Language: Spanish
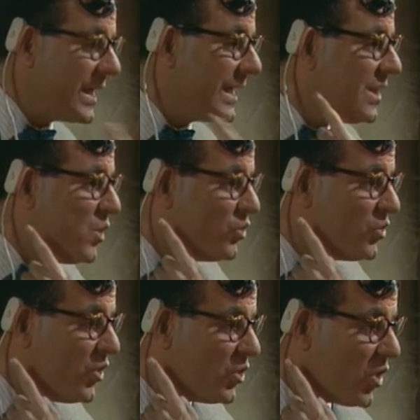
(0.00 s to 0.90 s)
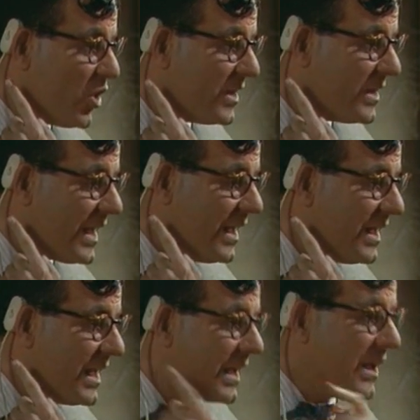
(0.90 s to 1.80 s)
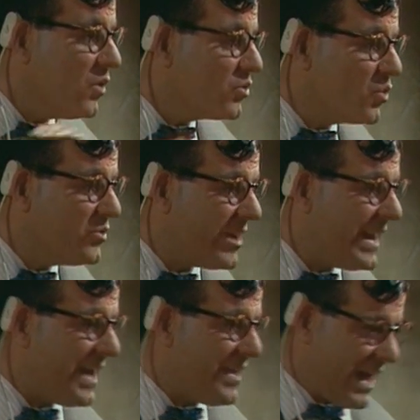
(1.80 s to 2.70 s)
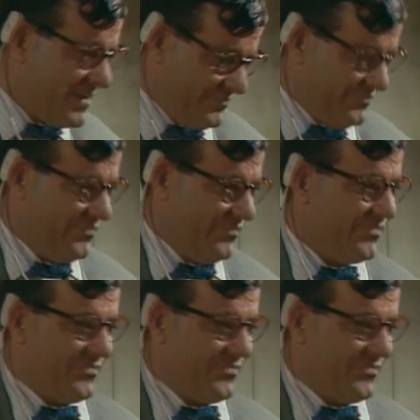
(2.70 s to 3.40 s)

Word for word: aquí tengo un sonotoide que no escucha nada. Lo